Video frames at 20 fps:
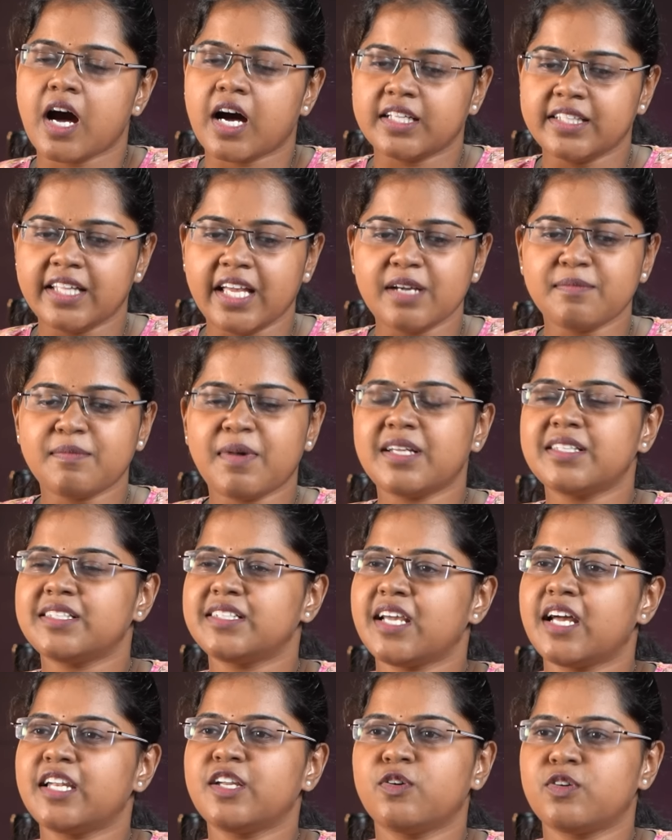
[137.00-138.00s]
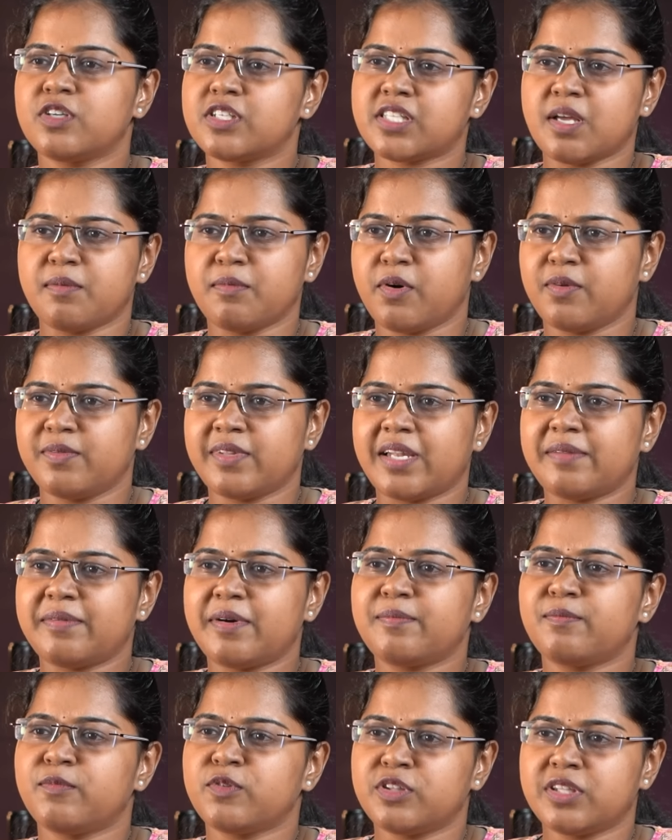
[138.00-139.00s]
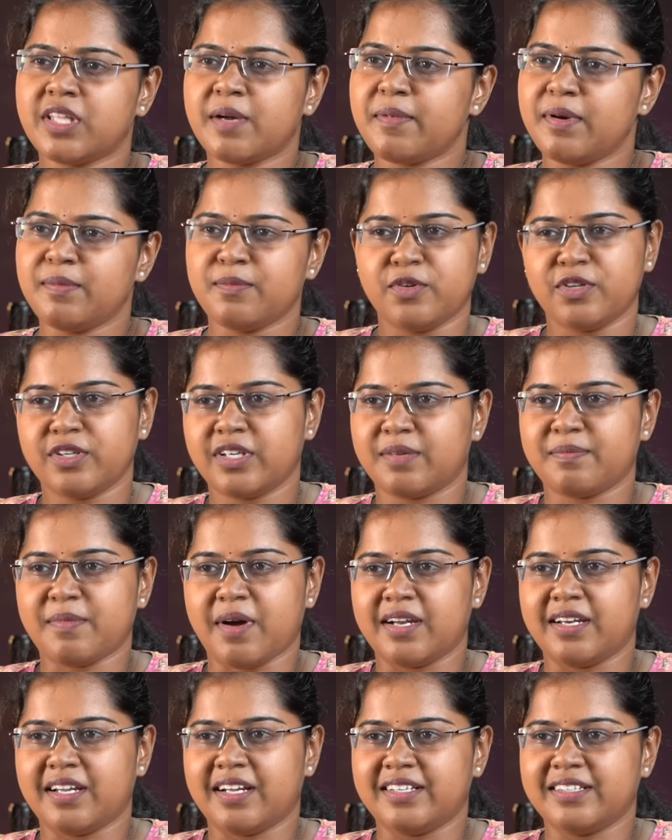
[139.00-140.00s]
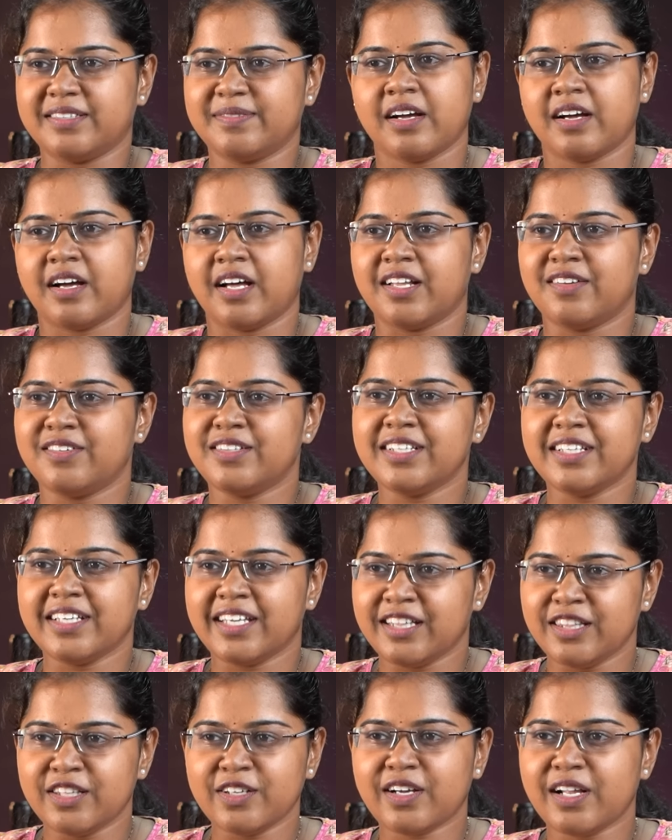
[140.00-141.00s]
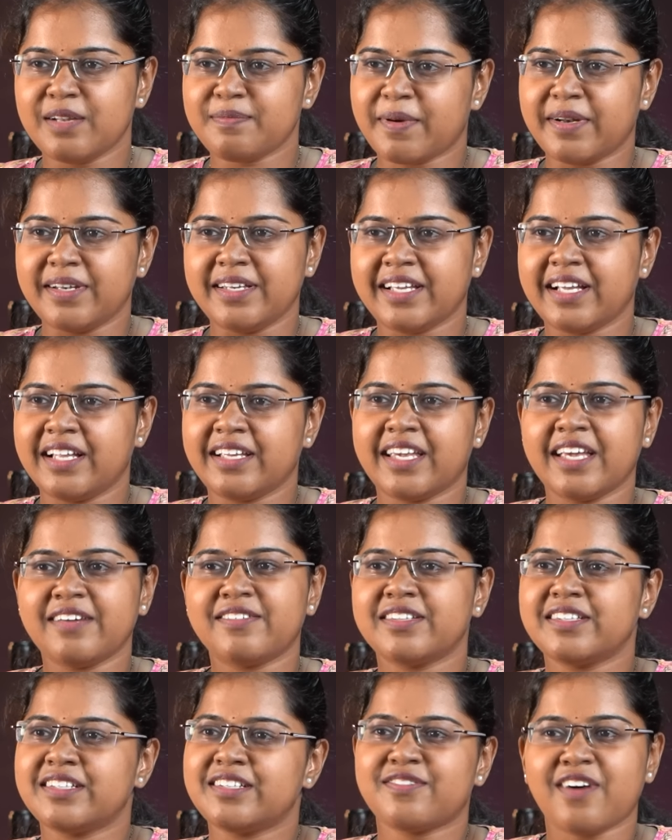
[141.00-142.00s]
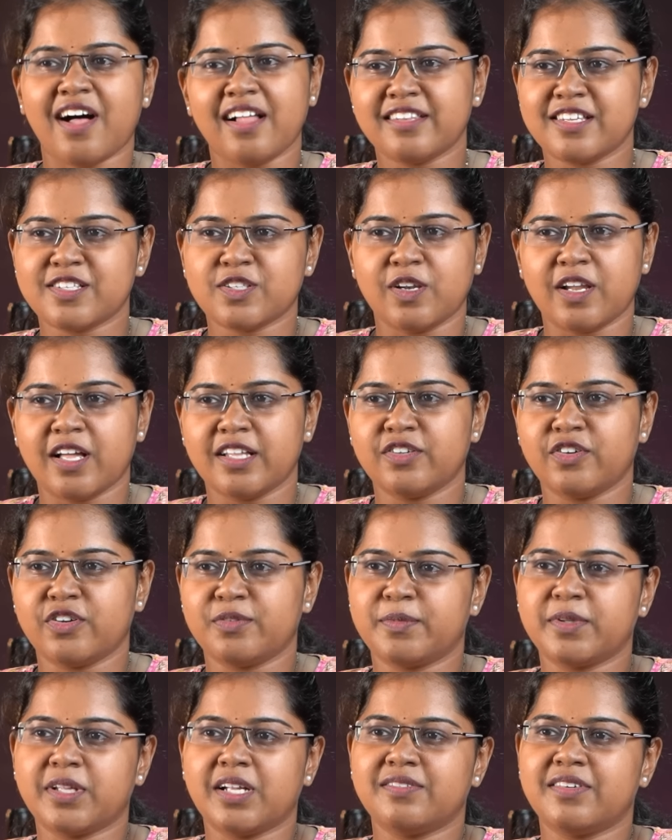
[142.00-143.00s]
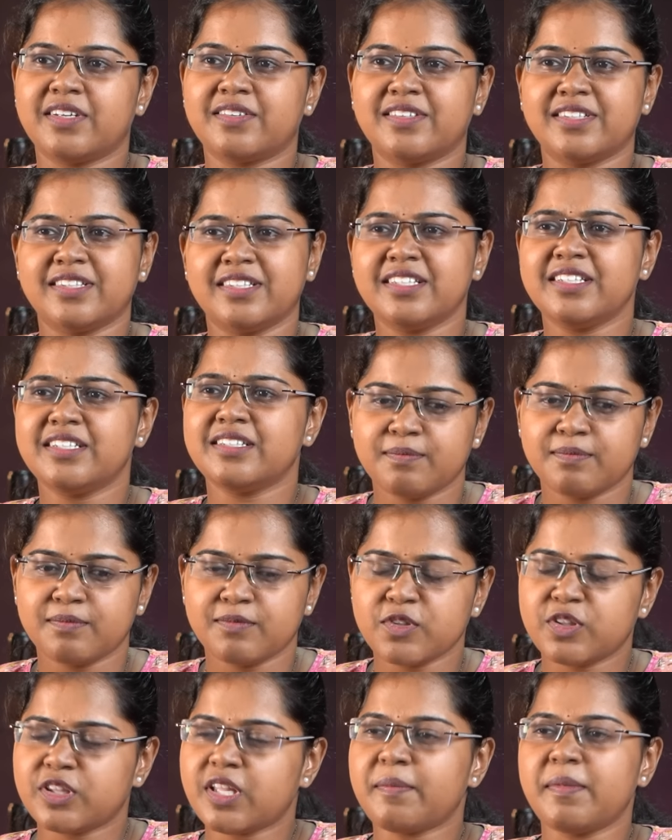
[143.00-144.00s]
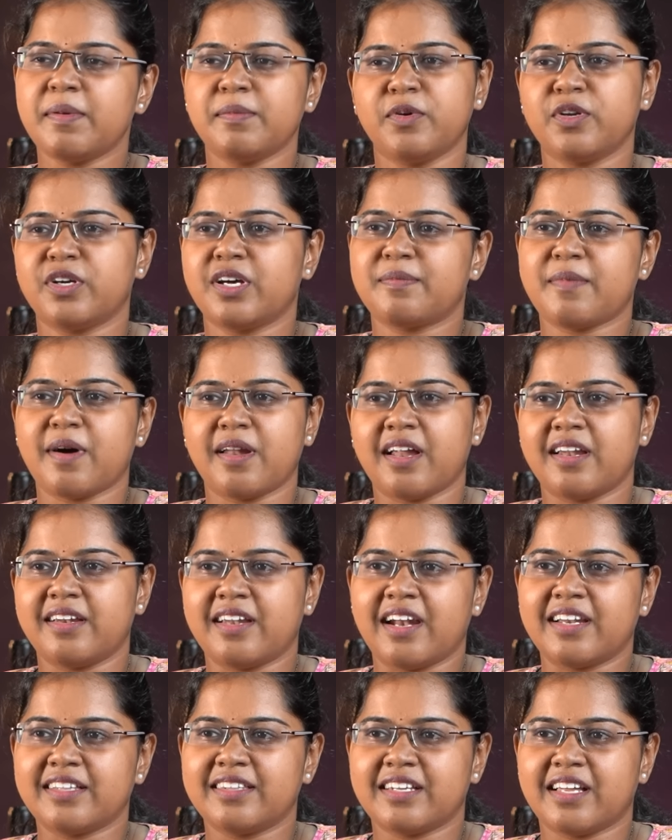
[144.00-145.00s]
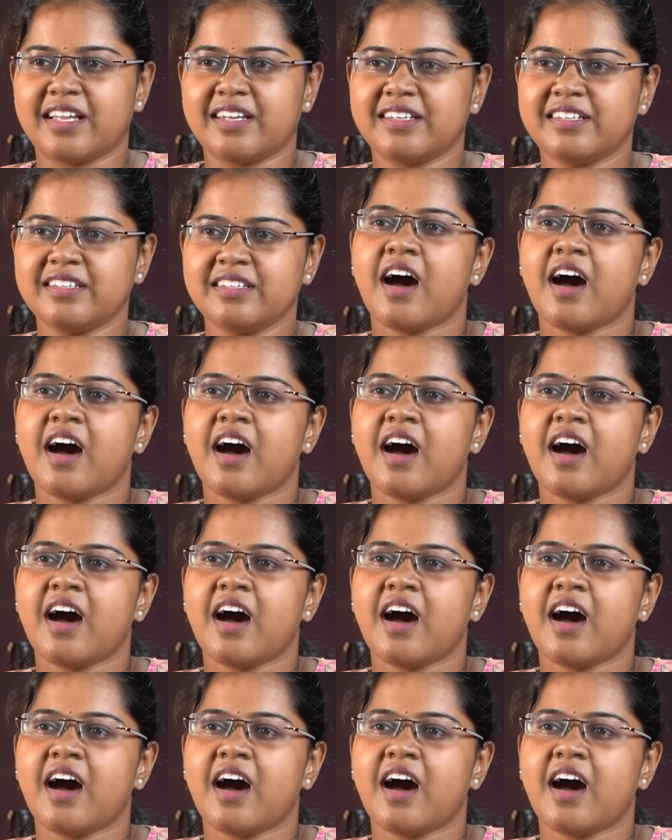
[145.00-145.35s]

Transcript: அதே மாதிரியான ஒரு சம்பவம் தானே மேம் முத்தமிழ் முருகர் மாநாடு அதாவது இந்துக்கள் பண்டிகைக்கே வந்துட்டு வாழ்த்து சொல்லாத ஒரு முதல்வர் வந்து முத்தமிழ் முருகர் மாநாடு நடத்துகிறாரு